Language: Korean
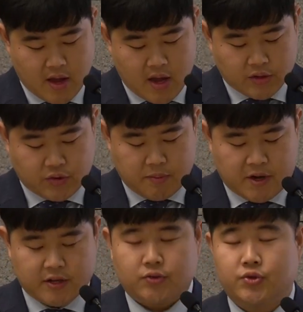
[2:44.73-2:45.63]

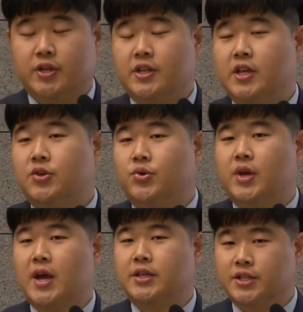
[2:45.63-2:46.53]
주님께서 주신 이
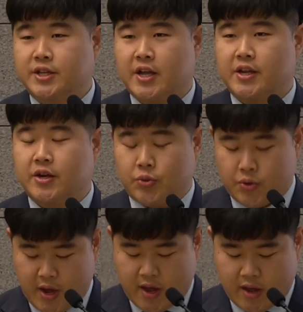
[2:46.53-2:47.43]
귀한 시간을
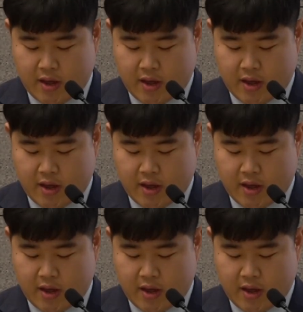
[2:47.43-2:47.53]
통해